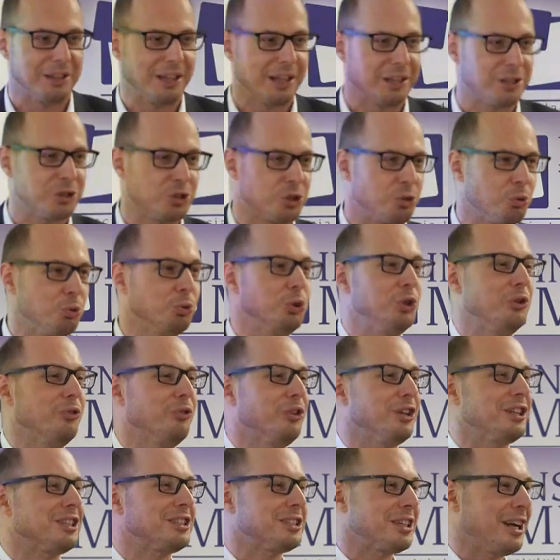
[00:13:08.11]
Tak? Czy
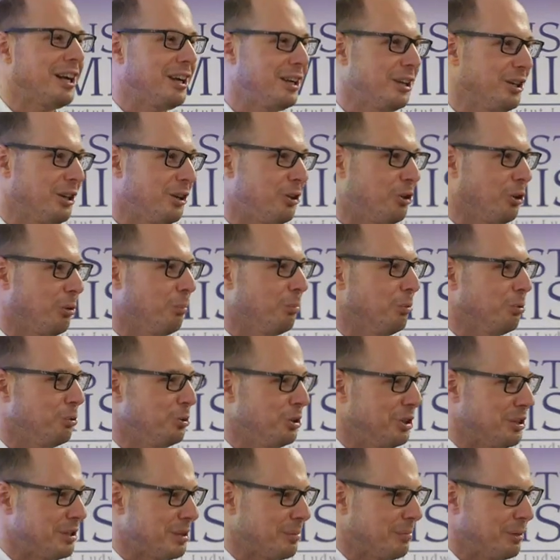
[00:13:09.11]
uniwersalny
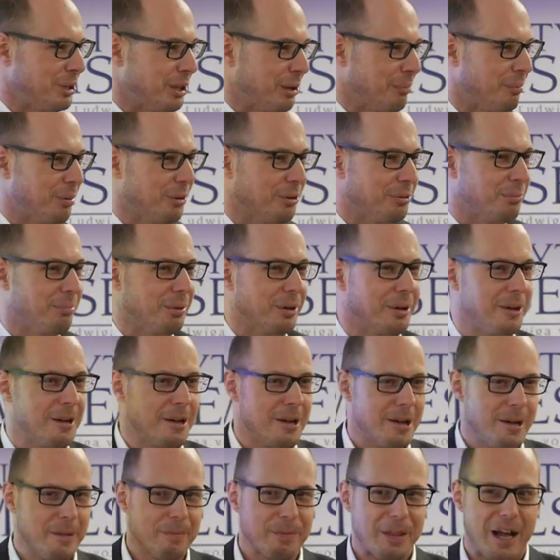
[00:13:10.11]
komunizm nie byłby
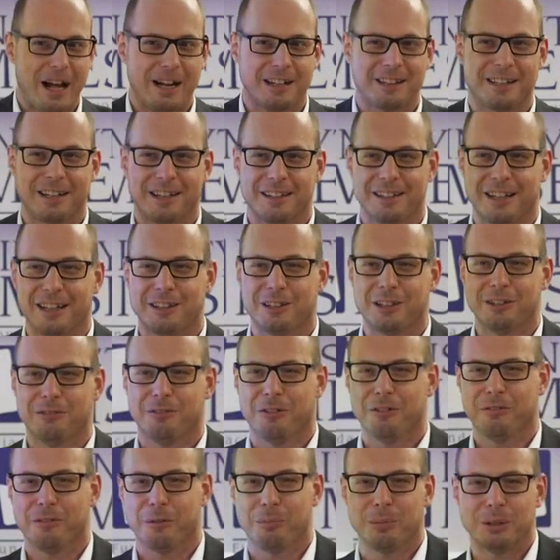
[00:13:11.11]

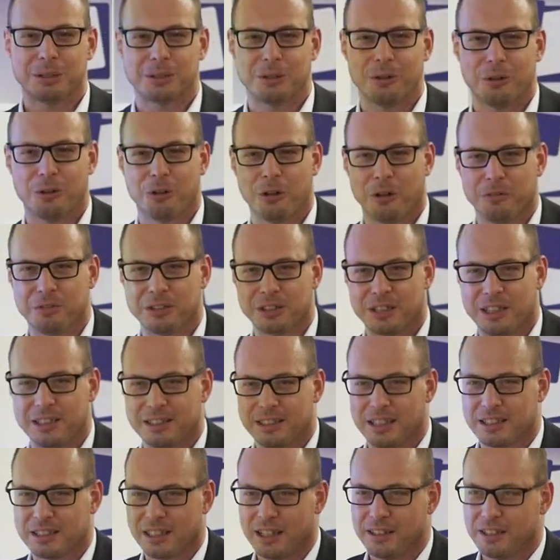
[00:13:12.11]
alternatywą wobec
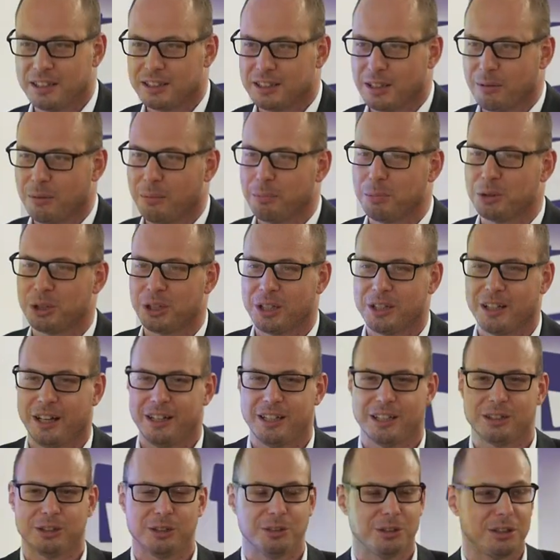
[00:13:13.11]
lokowskiej zasady
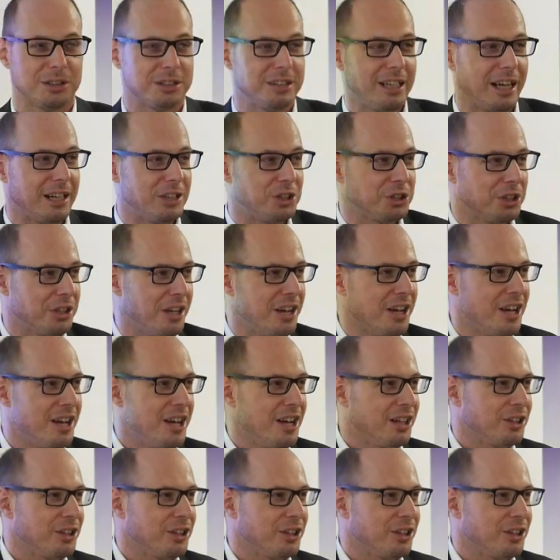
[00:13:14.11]
samoposiadania? Co to znaczy?